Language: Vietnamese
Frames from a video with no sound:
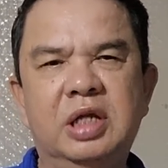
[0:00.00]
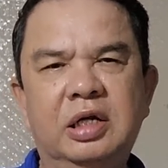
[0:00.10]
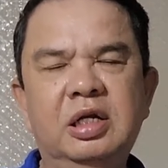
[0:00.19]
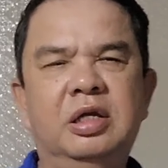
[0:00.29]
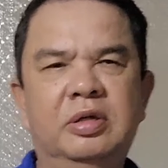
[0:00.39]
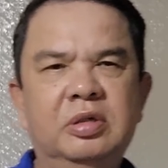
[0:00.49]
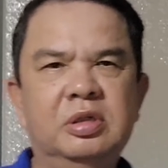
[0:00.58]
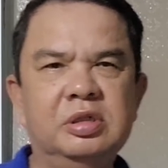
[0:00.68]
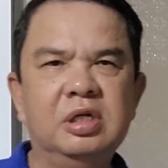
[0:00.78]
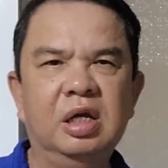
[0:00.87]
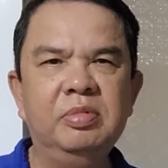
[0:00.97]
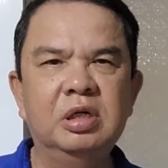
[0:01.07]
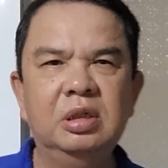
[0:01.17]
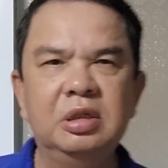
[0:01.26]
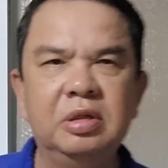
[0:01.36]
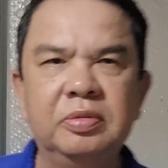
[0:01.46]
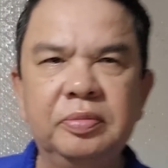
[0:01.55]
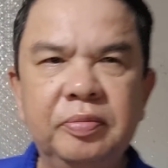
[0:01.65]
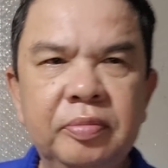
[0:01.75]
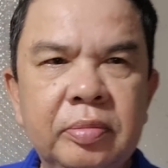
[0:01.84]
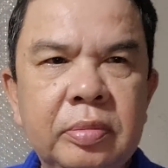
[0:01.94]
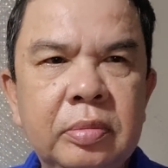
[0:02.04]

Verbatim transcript: tình trạng này xin cảm ơn rất nhiều